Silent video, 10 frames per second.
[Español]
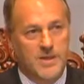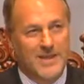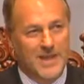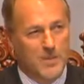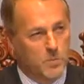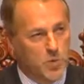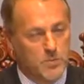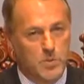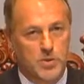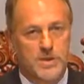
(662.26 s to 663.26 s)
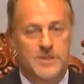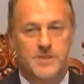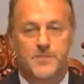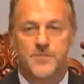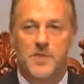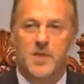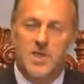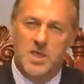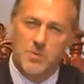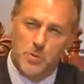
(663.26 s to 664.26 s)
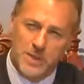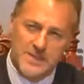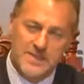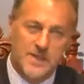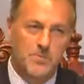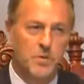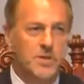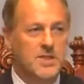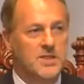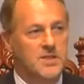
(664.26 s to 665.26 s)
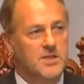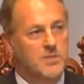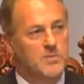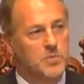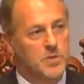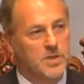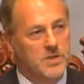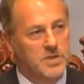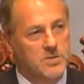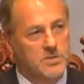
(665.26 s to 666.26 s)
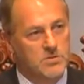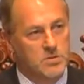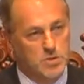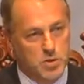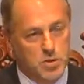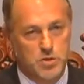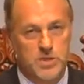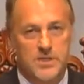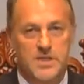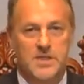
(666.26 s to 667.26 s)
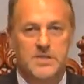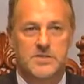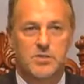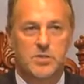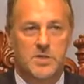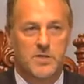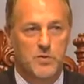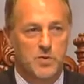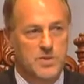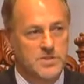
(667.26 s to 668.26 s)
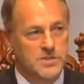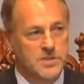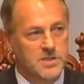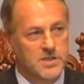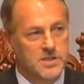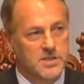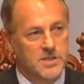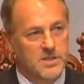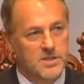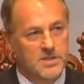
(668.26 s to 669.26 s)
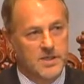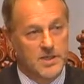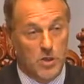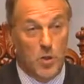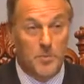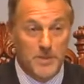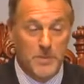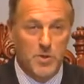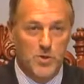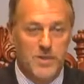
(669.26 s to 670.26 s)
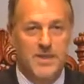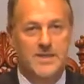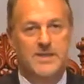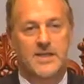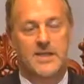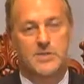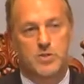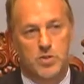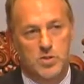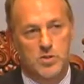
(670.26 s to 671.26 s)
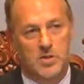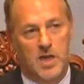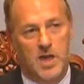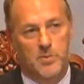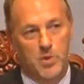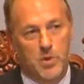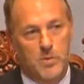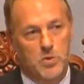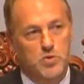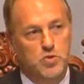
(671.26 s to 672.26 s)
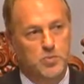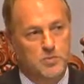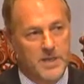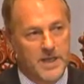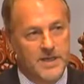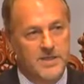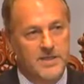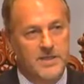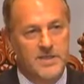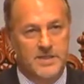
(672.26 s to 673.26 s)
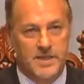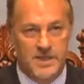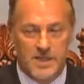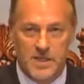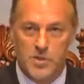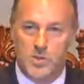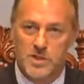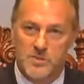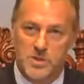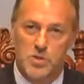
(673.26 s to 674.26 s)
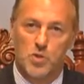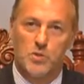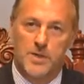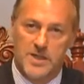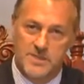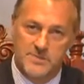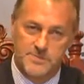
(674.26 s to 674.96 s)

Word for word: que es muy importante. ¿Y por qué es tan importante? Porque nosotros aquí en el Distrito de Miraflores, desde los primeros días de la gestión, aprobamos un plan integral de ordenamiento vial.